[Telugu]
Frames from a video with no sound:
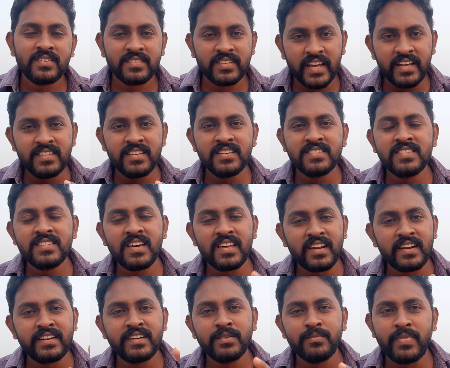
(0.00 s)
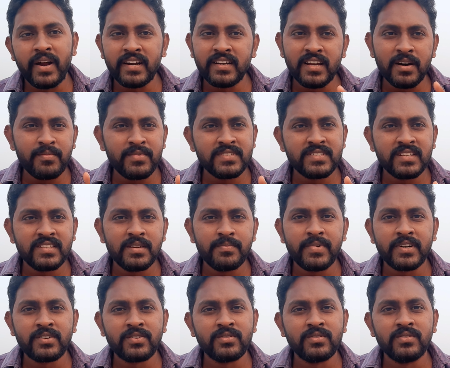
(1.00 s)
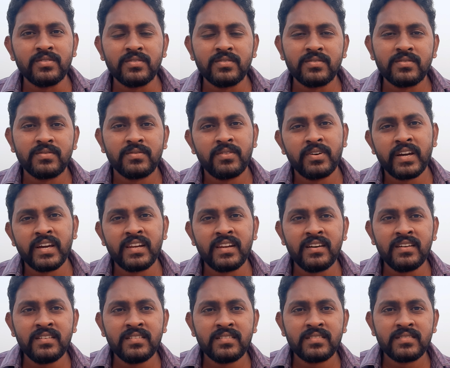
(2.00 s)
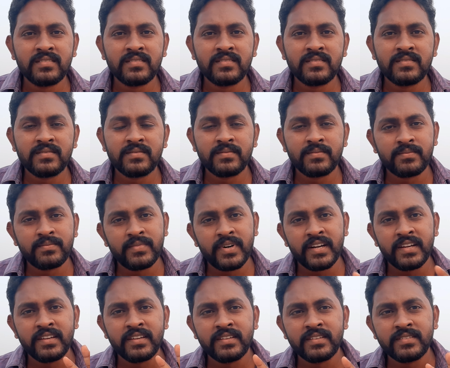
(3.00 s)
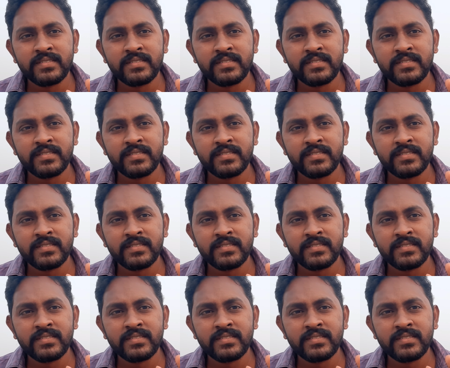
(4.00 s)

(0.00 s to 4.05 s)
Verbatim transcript: దయచేసి అలాంటి బ్యాడ్ కామెంట్స్ అయితే పెట్టద్దు ఓకేనా బాయ్